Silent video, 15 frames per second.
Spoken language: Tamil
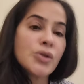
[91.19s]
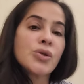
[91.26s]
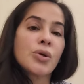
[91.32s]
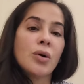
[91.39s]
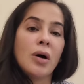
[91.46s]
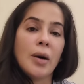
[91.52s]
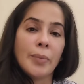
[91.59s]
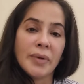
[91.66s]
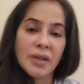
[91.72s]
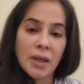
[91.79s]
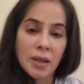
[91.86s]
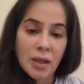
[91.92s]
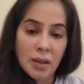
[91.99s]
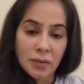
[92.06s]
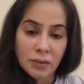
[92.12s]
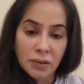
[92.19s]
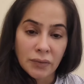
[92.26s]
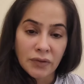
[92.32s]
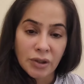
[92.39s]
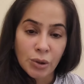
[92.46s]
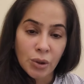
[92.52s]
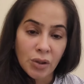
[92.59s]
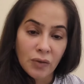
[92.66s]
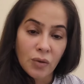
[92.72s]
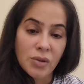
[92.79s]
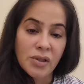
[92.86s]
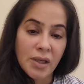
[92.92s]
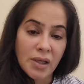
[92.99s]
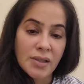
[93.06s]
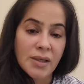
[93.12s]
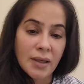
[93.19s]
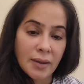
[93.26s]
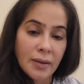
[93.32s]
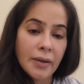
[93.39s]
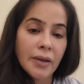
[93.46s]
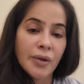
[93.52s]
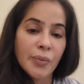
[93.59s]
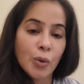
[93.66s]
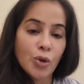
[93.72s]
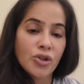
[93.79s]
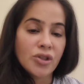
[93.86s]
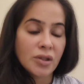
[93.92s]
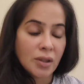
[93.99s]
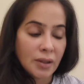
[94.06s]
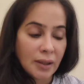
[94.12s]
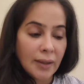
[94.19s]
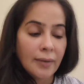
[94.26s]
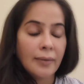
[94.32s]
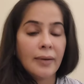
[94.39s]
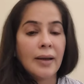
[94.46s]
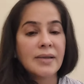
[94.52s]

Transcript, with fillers: ஸோ அப்போ தான் நான் வந்து விஷயம் எவ்வளோ சீரியஸாக இருக்குன்னு எனக்கு புரிஞ்சுது தென்